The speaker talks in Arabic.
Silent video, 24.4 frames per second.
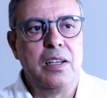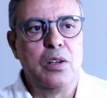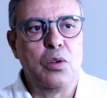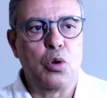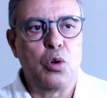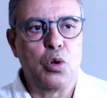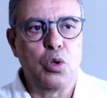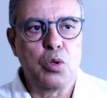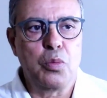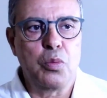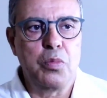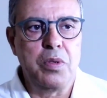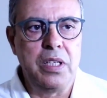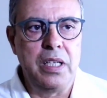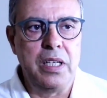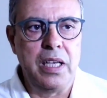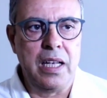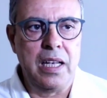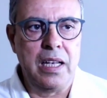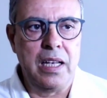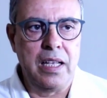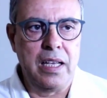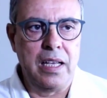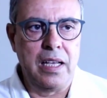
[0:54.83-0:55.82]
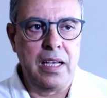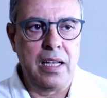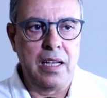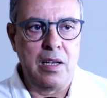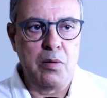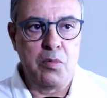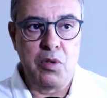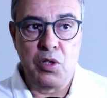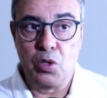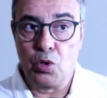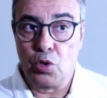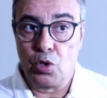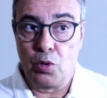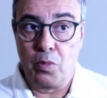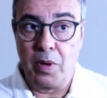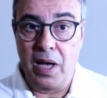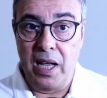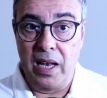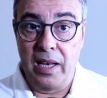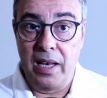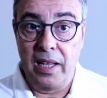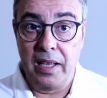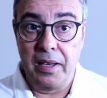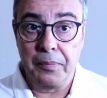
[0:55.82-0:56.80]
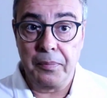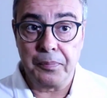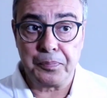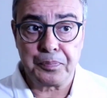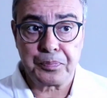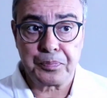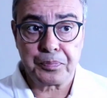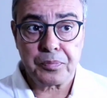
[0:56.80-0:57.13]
القطب ديال المنتوج المحلي